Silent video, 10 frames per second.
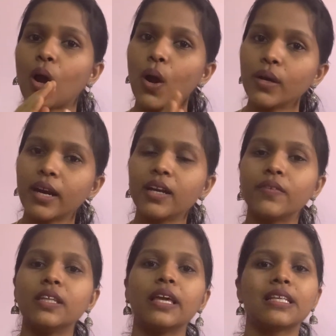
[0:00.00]

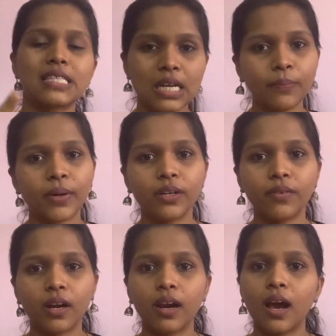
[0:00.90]
கான்ட்ராக்ட் வந்து எக்ஸ்டெண்ட்
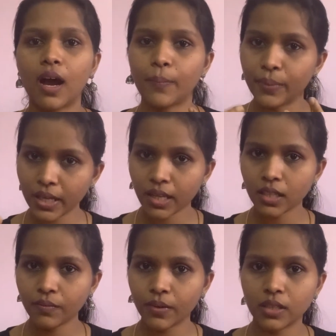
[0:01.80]
பண்ணுவாங்களா
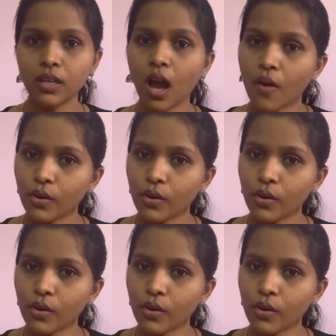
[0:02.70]
அப்படிங்கிறதும் வந்து